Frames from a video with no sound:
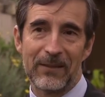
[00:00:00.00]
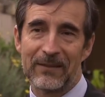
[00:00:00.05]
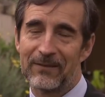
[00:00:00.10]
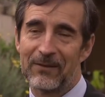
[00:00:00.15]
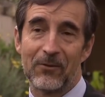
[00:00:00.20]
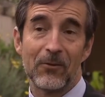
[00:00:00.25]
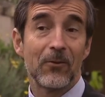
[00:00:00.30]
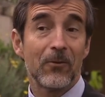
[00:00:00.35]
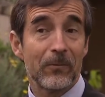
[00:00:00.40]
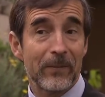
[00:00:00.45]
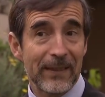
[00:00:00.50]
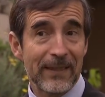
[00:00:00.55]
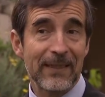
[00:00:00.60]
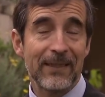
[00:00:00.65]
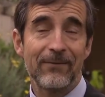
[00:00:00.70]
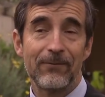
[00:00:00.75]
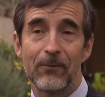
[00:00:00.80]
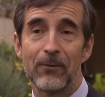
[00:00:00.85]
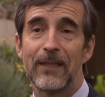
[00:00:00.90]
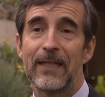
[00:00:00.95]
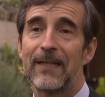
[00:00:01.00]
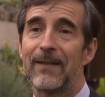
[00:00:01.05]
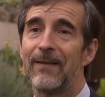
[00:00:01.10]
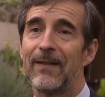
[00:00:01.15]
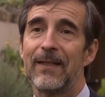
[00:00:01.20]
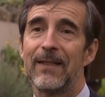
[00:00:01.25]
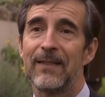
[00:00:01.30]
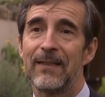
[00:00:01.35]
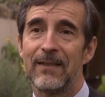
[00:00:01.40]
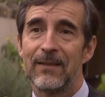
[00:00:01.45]
pase en otro país
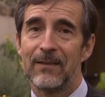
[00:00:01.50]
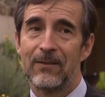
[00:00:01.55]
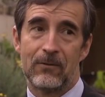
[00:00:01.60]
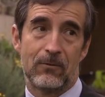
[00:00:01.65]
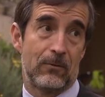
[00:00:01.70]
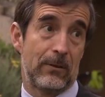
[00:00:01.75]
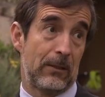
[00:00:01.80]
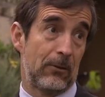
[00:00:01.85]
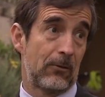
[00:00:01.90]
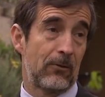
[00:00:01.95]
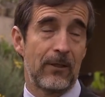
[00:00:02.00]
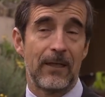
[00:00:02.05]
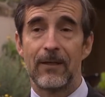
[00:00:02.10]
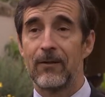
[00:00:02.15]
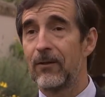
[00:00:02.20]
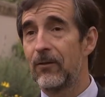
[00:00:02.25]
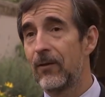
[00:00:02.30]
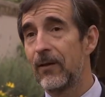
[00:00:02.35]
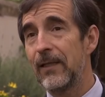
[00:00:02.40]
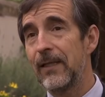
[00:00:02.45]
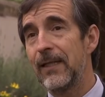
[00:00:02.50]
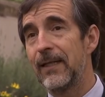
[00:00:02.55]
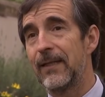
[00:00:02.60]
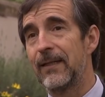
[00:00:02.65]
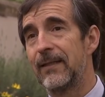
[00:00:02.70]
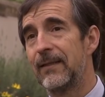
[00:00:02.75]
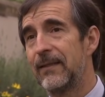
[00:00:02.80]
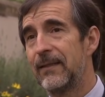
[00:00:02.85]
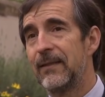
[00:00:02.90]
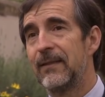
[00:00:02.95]
vulnerable o al otro lado de la cordillera.